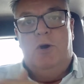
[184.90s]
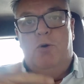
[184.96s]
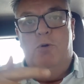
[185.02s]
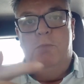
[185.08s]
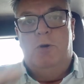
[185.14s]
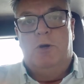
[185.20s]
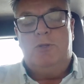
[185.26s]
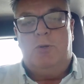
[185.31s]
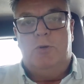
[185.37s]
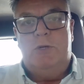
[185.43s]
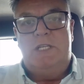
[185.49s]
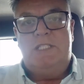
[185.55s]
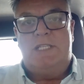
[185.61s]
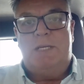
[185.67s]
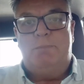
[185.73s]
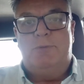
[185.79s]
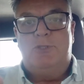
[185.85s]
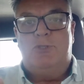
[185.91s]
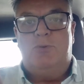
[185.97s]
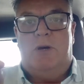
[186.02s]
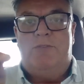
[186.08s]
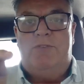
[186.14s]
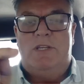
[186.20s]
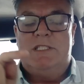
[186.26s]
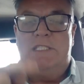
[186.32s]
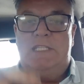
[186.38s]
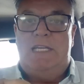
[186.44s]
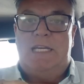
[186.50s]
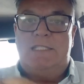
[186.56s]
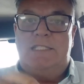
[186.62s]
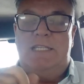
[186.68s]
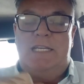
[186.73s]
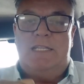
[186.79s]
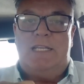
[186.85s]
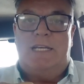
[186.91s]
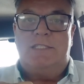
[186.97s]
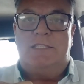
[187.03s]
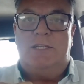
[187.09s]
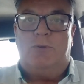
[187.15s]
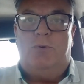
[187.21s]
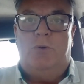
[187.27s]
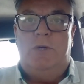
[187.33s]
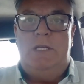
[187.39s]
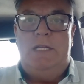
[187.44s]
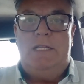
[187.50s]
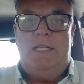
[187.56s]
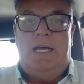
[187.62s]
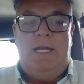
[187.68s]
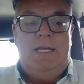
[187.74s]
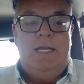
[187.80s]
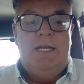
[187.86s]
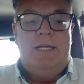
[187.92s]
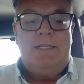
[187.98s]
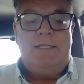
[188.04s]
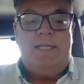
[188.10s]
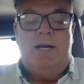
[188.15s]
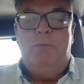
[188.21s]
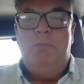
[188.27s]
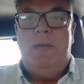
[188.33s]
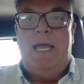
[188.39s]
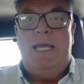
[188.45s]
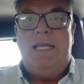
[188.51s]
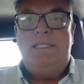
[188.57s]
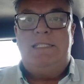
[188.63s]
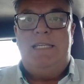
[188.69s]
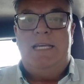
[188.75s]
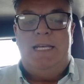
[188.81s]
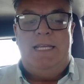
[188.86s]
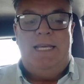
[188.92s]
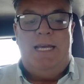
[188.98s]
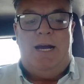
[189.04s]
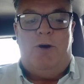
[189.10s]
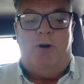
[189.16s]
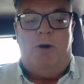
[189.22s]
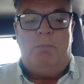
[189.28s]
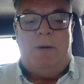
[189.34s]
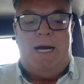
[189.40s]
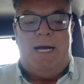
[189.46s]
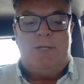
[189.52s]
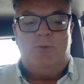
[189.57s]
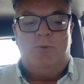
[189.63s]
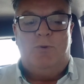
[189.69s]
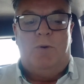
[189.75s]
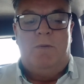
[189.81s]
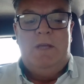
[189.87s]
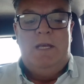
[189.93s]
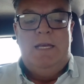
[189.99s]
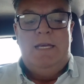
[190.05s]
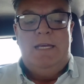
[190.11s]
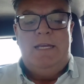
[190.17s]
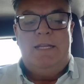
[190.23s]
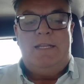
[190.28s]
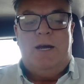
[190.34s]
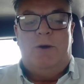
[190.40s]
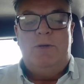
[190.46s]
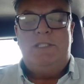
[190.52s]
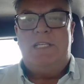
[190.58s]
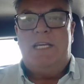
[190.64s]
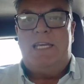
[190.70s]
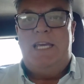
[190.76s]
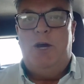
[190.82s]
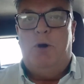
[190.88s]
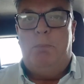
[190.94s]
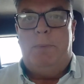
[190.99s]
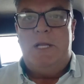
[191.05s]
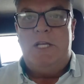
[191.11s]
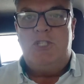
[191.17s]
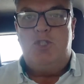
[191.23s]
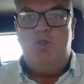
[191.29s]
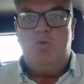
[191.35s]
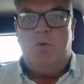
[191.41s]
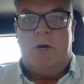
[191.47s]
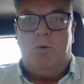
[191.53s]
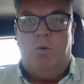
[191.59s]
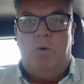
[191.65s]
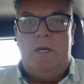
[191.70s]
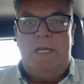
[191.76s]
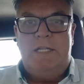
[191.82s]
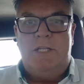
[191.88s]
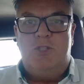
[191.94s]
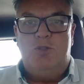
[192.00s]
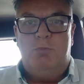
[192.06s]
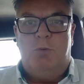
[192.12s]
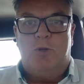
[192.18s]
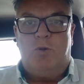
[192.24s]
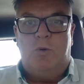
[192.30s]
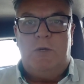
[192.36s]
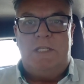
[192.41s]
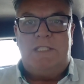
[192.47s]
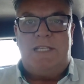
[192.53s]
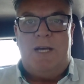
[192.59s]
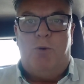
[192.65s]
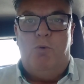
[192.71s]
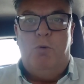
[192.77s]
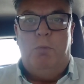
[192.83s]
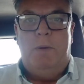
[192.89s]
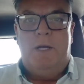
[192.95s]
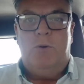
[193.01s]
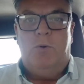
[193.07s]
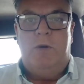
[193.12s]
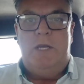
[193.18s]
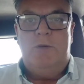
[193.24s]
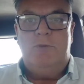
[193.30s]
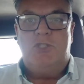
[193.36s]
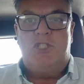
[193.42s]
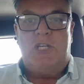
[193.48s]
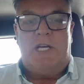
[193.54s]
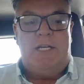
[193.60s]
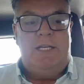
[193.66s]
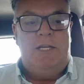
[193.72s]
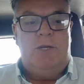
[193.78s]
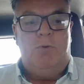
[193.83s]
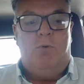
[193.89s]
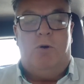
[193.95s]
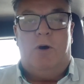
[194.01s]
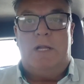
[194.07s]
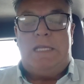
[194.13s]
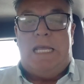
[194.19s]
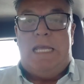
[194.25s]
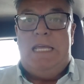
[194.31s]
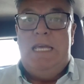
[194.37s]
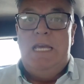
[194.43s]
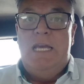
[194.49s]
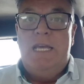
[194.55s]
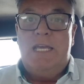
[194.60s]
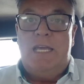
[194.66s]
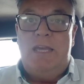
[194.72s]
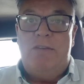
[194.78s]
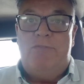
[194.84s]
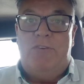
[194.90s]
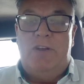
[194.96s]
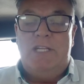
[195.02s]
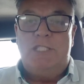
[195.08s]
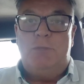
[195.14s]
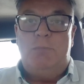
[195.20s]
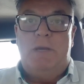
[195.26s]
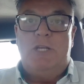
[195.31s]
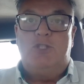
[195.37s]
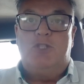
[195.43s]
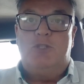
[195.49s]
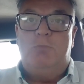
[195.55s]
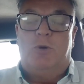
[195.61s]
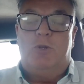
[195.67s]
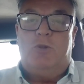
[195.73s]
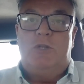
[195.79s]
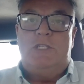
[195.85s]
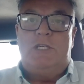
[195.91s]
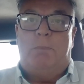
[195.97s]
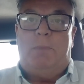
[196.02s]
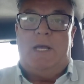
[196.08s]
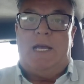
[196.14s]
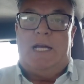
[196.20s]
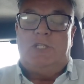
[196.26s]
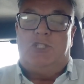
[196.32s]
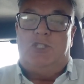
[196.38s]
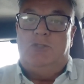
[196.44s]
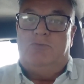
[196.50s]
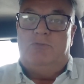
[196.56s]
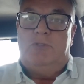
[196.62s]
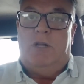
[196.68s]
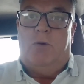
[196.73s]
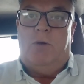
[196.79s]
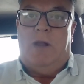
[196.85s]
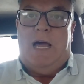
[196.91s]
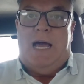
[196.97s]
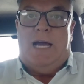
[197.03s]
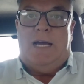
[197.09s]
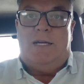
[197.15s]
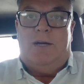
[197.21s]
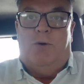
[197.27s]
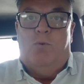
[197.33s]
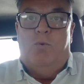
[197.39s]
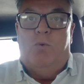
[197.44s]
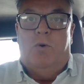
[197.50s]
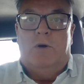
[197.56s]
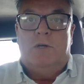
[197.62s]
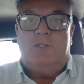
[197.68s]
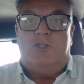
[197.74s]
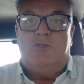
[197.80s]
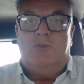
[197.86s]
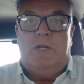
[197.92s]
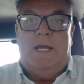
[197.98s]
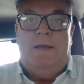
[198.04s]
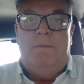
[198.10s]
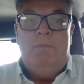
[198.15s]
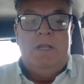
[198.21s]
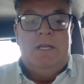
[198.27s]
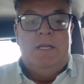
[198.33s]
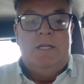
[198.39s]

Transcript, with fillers: O motorista, por sua vez, que aceitasse a corrida também seria roubado. Então, esse aqui é o print de uma corrida de um motorista Uber no Rio de Janeiro ontem, que infelizmente os motoristas de aplicativo não largam o osso, né?